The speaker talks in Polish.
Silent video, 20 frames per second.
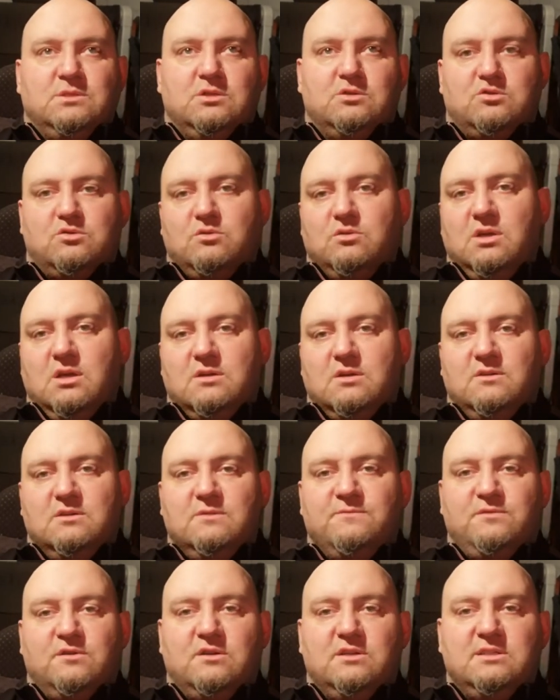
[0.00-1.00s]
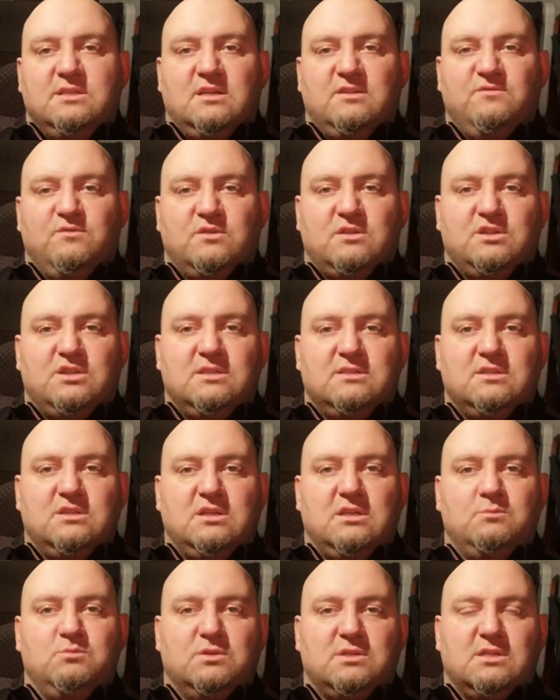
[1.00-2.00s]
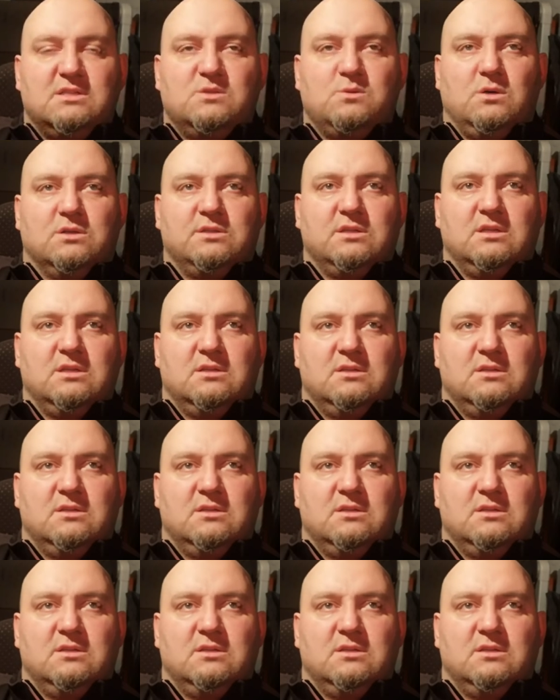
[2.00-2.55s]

kosztuje w okolicach 2700 zł.